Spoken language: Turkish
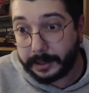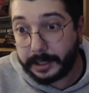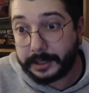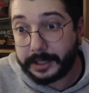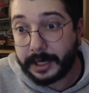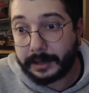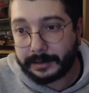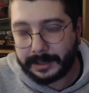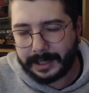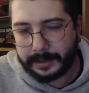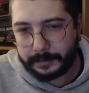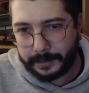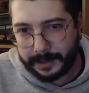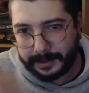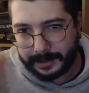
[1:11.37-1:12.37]
Hiç
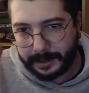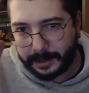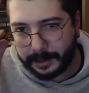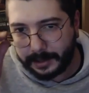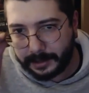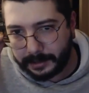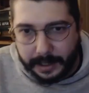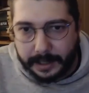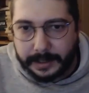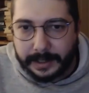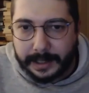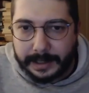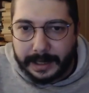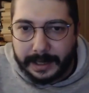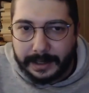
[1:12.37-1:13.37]
aksatmaz yani. Hani
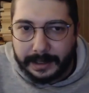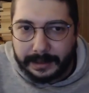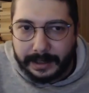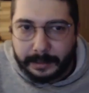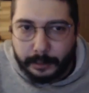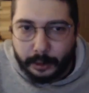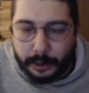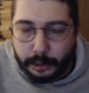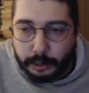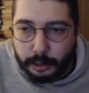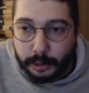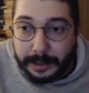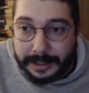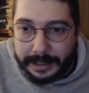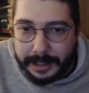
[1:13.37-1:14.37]
genellikle böyle
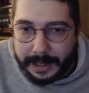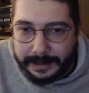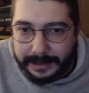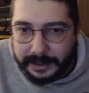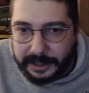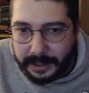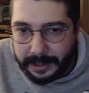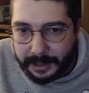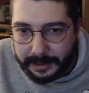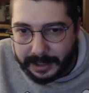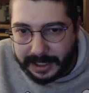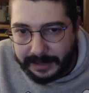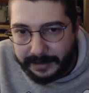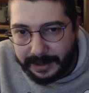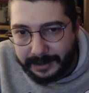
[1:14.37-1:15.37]
sünnilerde şey
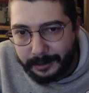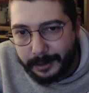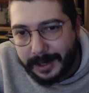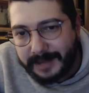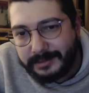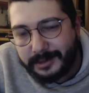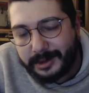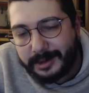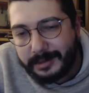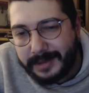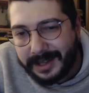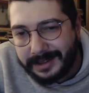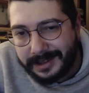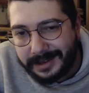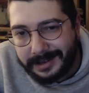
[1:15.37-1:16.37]
algısı var. Kur'an
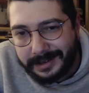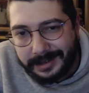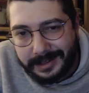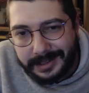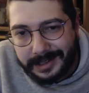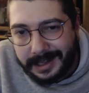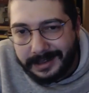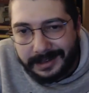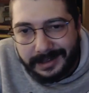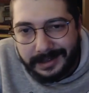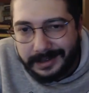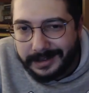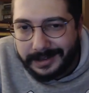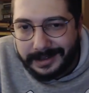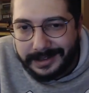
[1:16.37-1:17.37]
Müslümanları işte
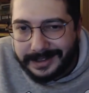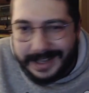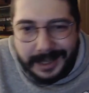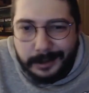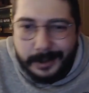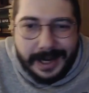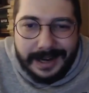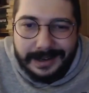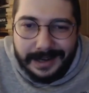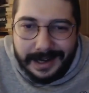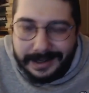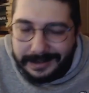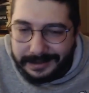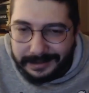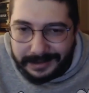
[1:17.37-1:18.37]

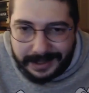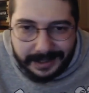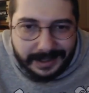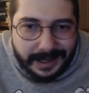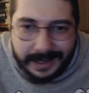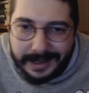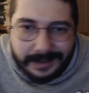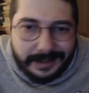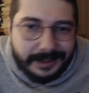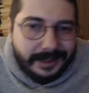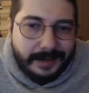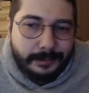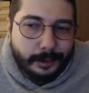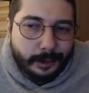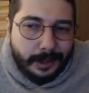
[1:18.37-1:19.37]
sekülerler, dini hayat
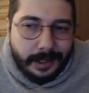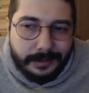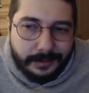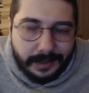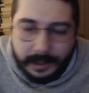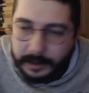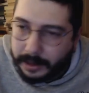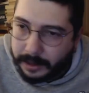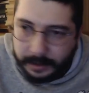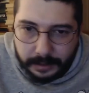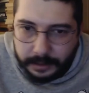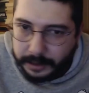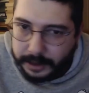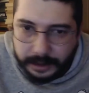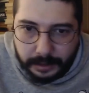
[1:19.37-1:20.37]
yaşamıyorlar falan. Hayır
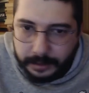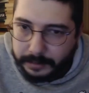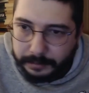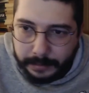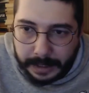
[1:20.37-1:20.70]
hiç de.